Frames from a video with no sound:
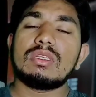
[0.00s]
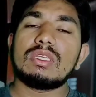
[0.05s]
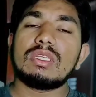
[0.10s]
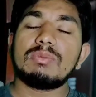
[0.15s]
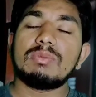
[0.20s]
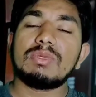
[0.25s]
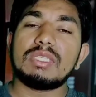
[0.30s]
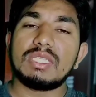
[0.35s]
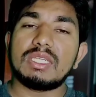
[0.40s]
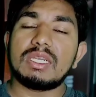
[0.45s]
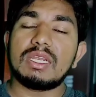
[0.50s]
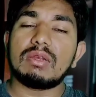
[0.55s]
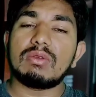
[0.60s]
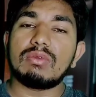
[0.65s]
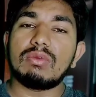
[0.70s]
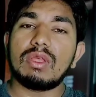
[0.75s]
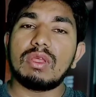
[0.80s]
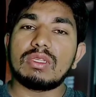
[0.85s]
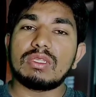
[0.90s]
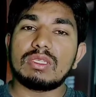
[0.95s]
টিভি
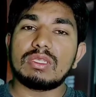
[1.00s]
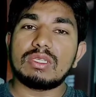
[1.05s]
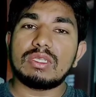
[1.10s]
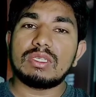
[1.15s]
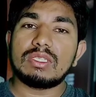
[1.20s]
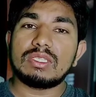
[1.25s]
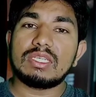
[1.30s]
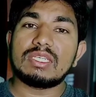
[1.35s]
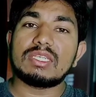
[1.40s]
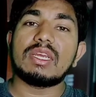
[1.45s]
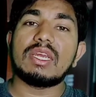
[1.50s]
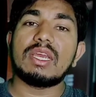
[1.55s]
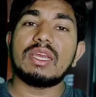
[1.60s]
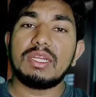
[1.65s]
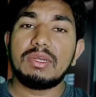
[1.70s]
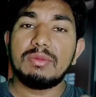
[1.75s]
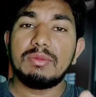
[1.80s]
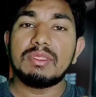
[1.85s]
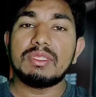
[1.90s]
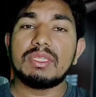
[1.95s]
চ্যানেলগুলো আছে
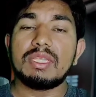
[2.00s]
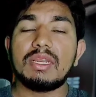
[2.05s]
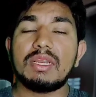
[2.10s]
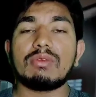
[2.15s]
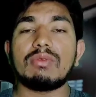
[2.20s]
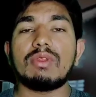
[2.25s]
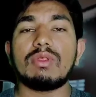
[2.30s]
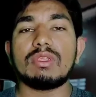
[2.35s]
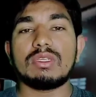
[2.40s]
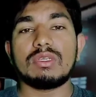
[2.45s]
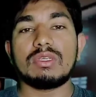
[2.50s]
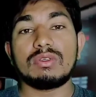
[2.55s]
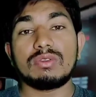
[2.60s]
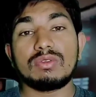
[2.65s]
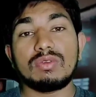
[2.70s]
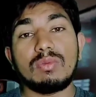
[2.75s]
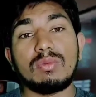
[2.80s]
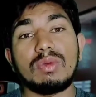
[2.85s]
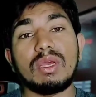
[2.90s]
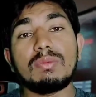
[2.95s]
স্যাটেলাইট টিভি চ্যানেলগুলো আছে
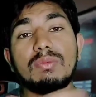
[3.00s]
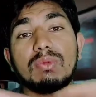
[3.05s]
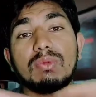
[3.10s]
সবাই